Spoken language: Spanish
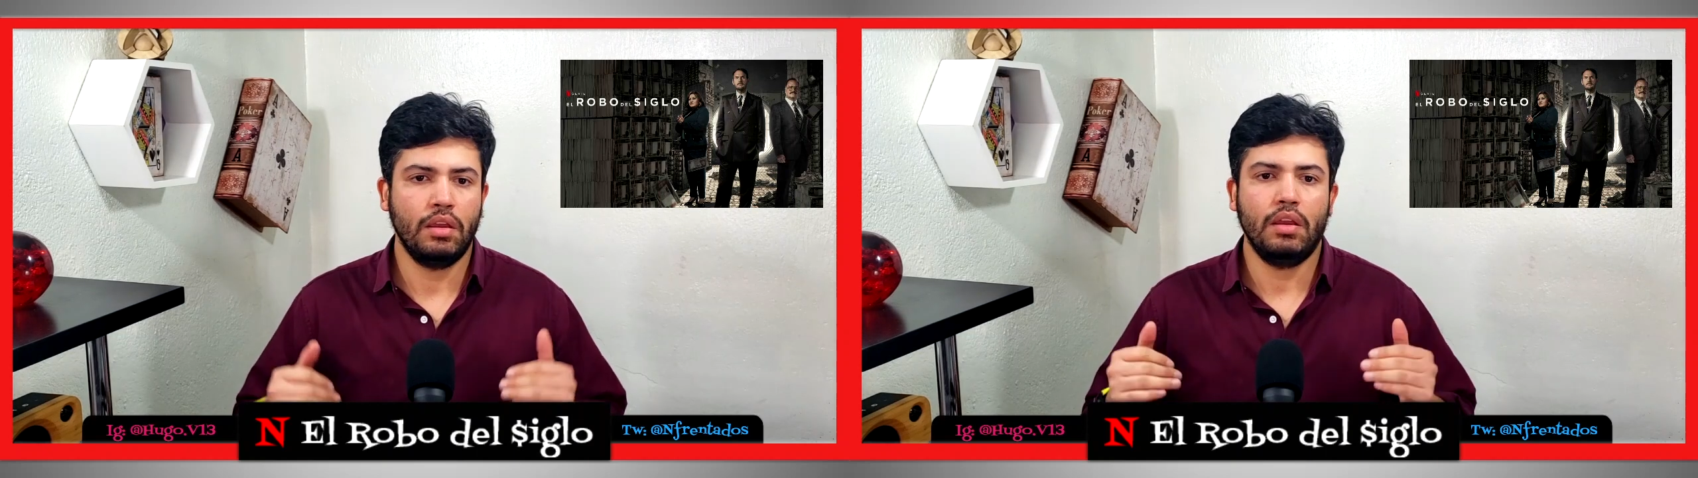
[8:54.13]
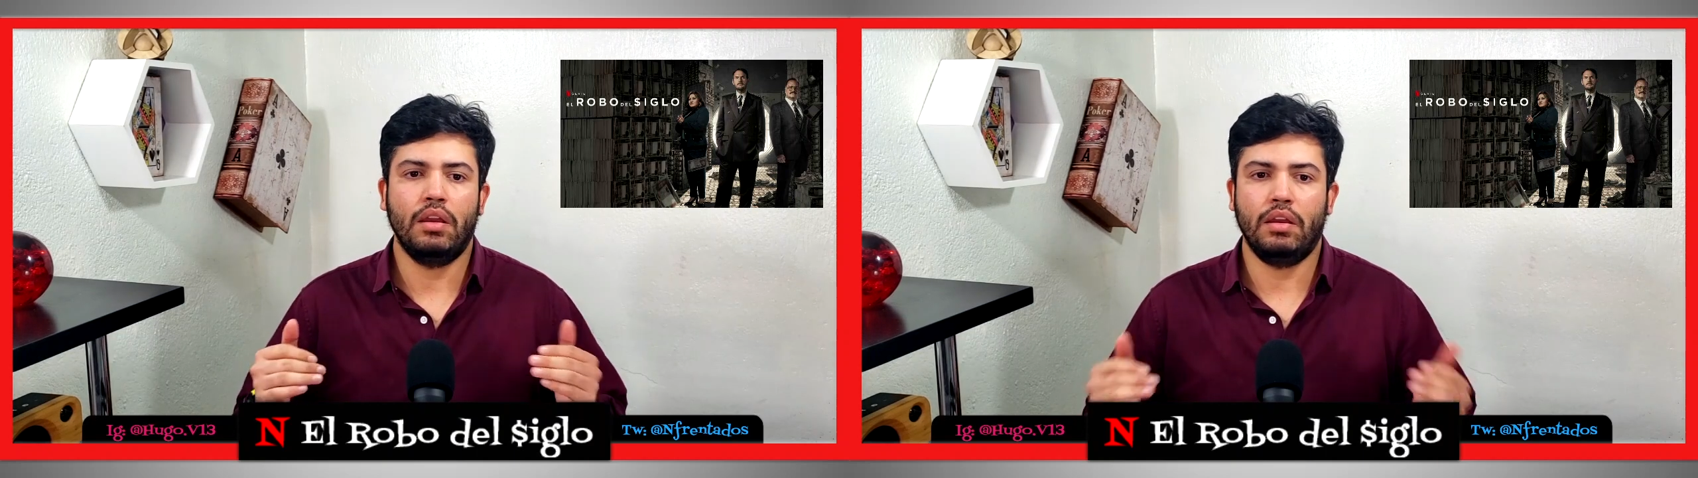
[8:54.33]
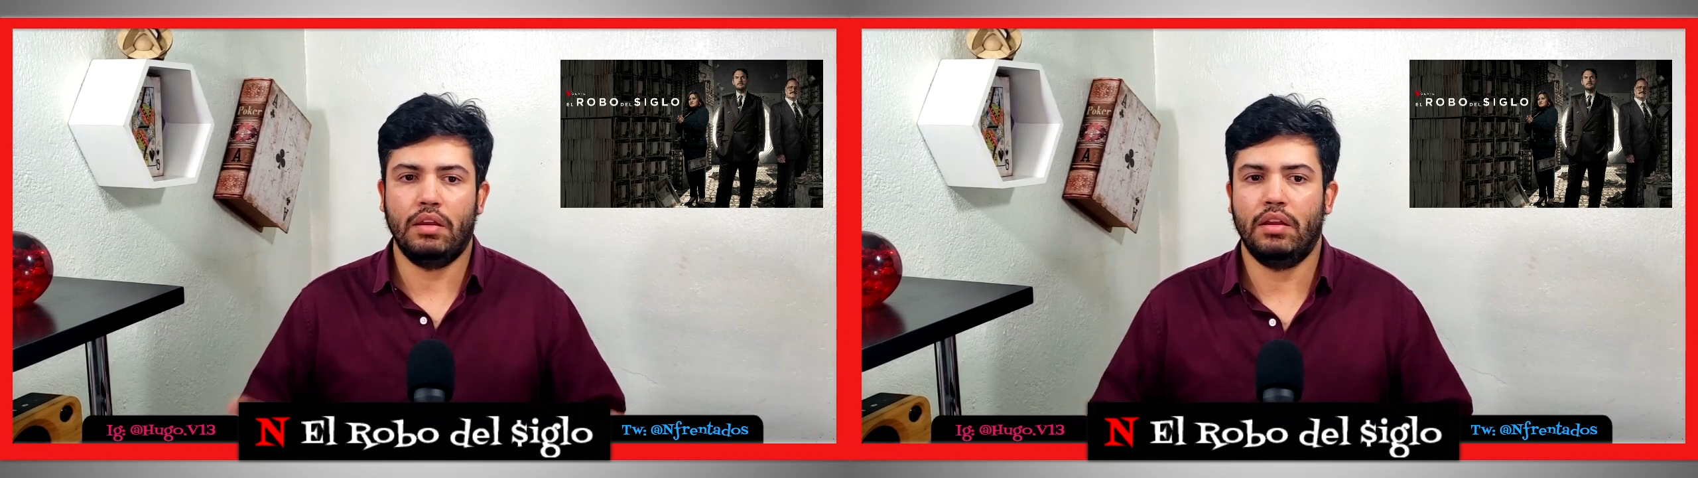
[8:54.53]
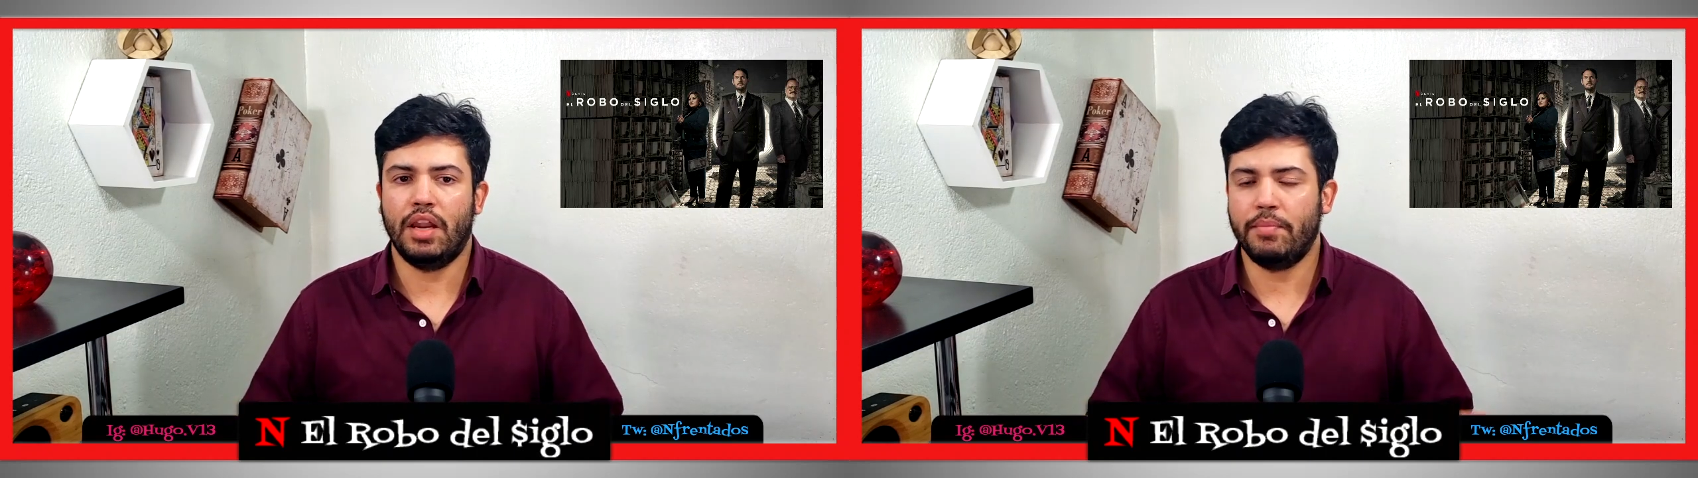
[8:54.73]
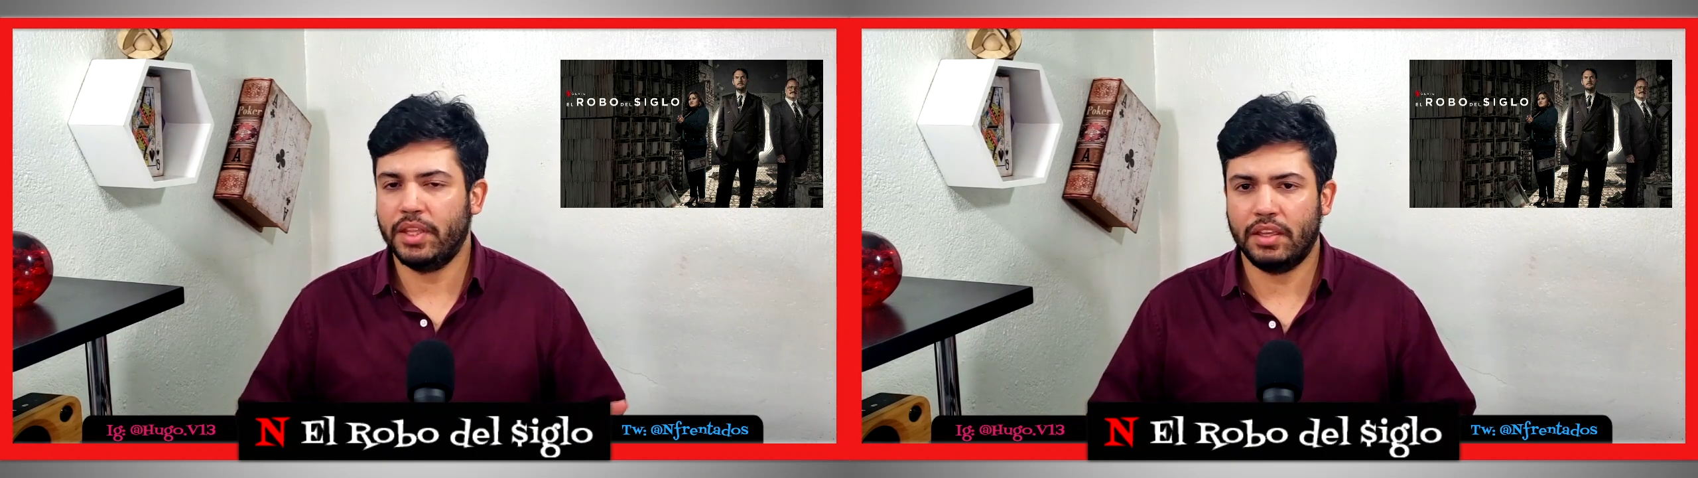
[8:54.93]
Eh, la
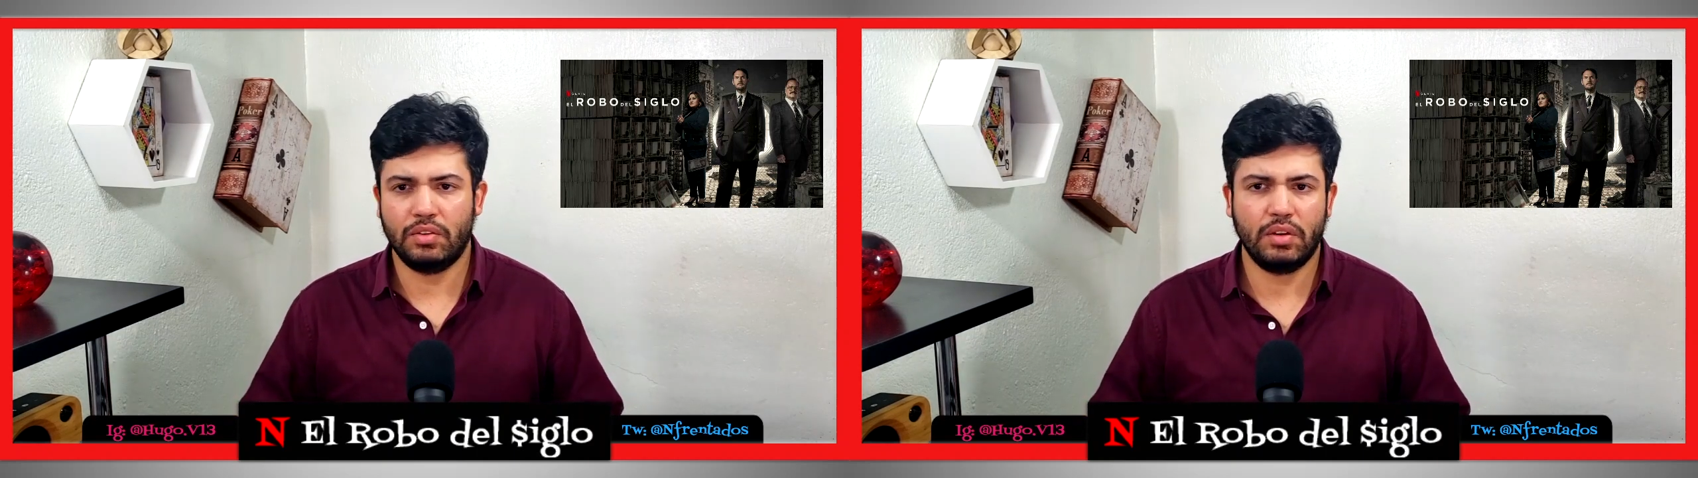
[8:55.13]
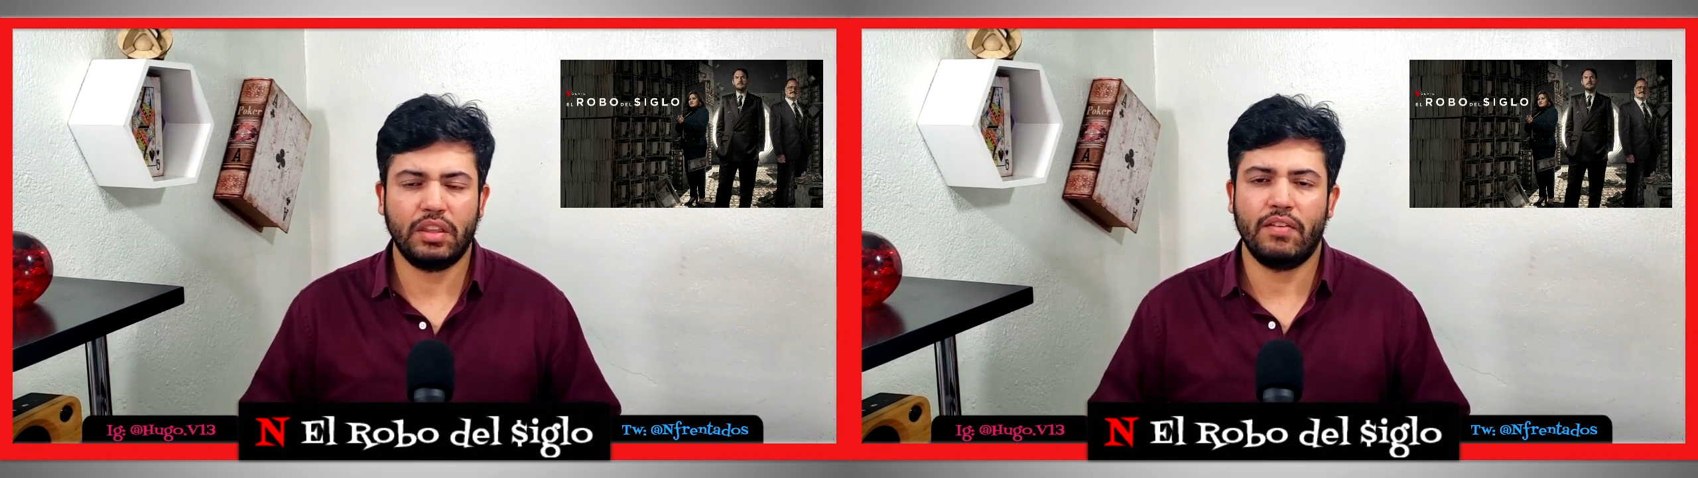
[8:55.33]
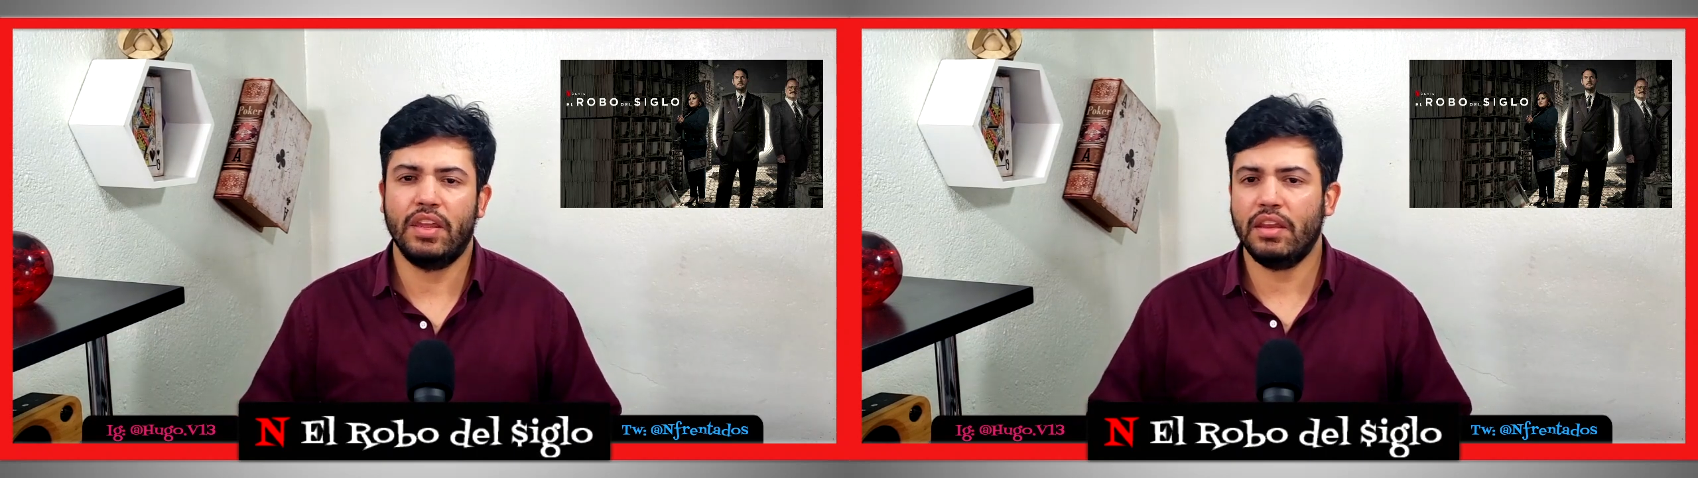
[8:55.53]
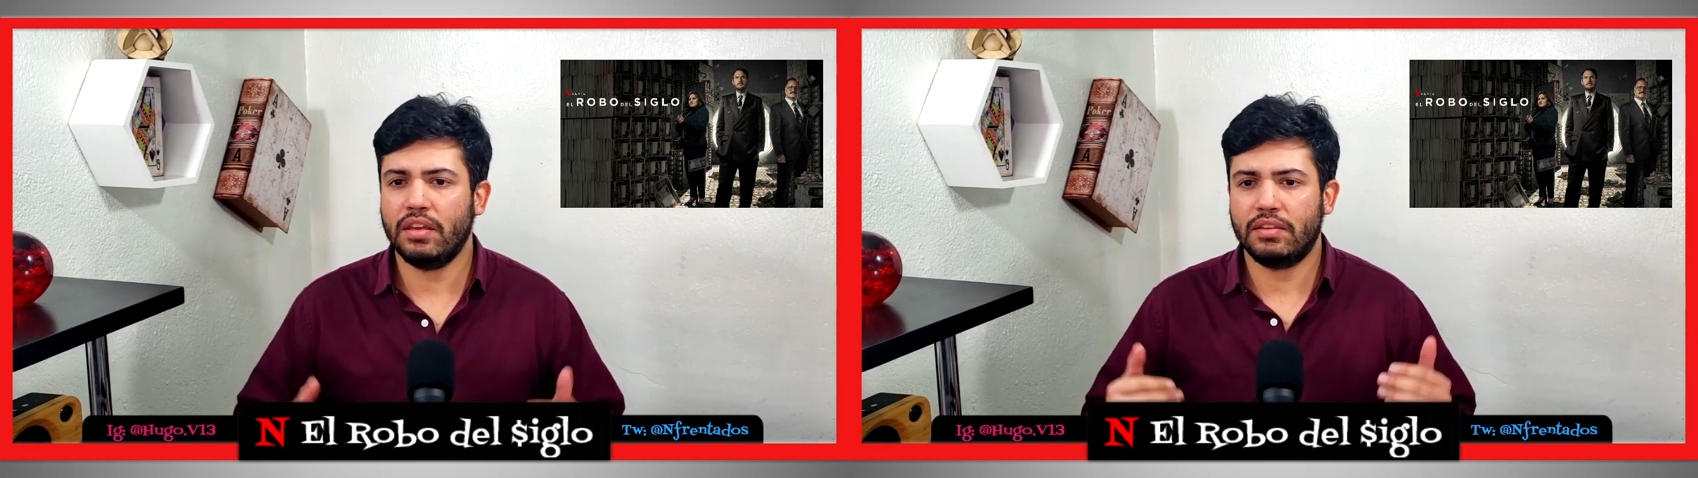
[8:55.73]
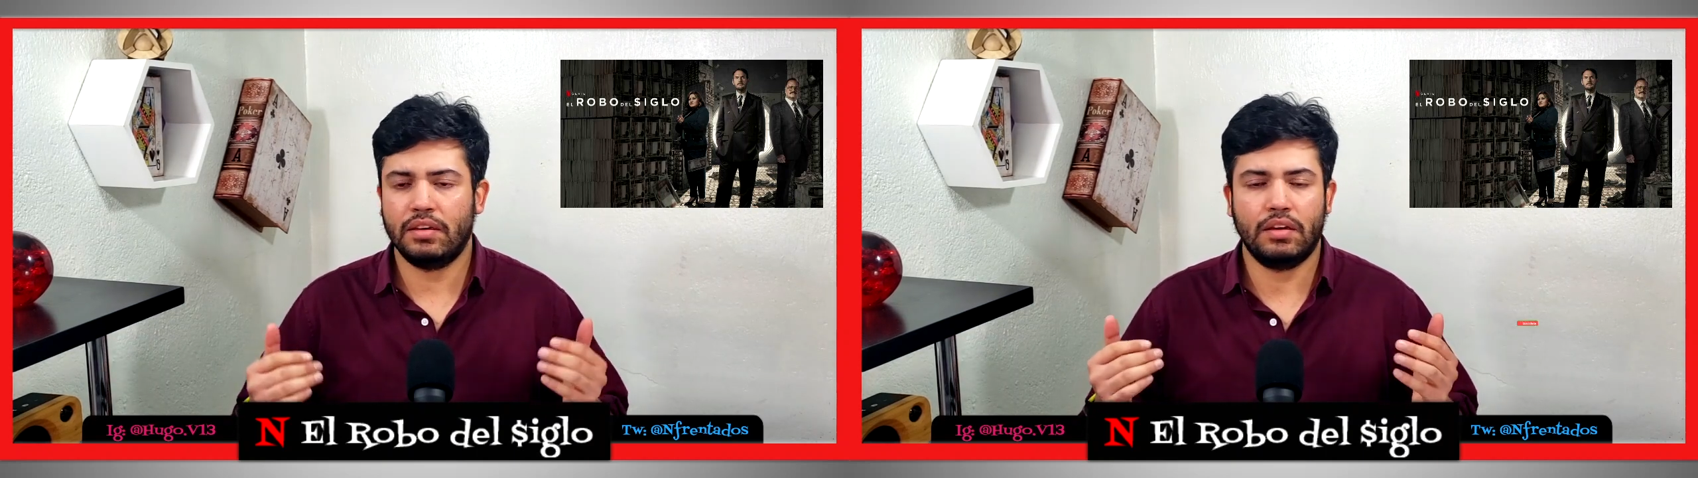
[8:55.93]
ambientación está bien
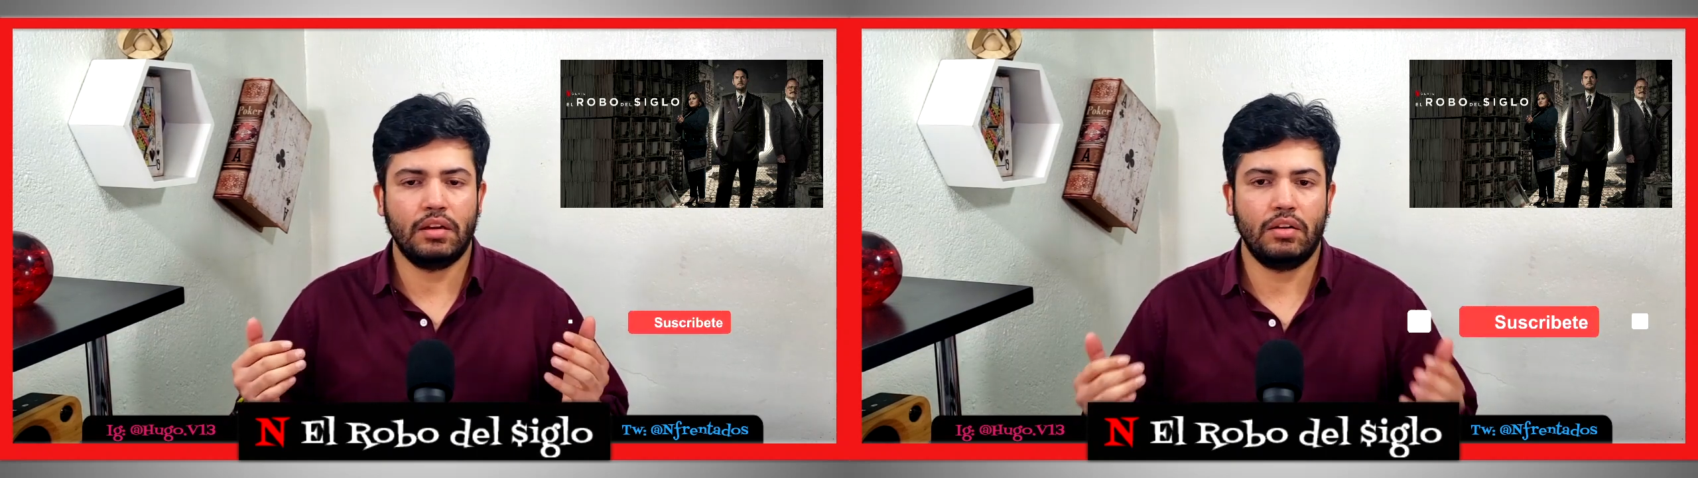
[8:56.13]
hecha,